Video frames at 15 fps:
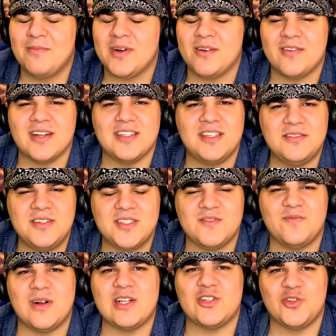превратилась
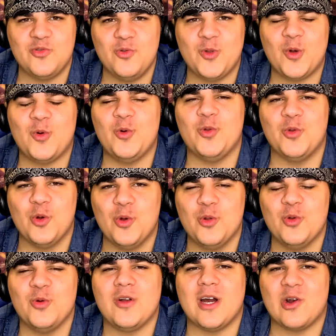в большую такую
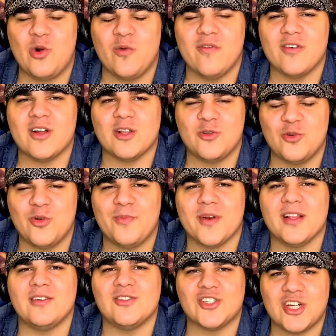дойную корову, которую
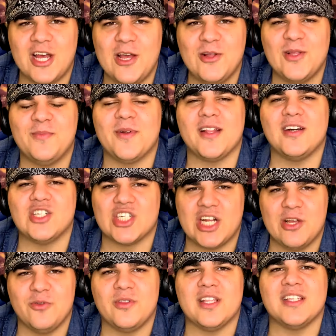продолжают и
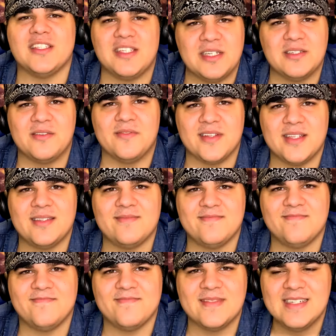продолжают насиловать.
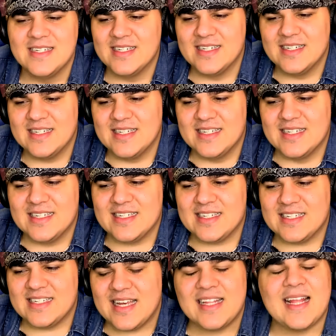
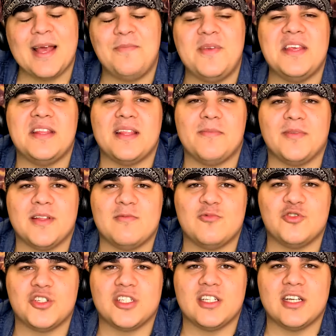И это обидно,
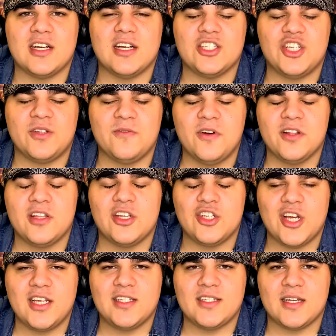потому что четвертая
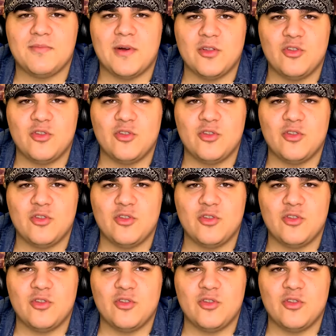часть, так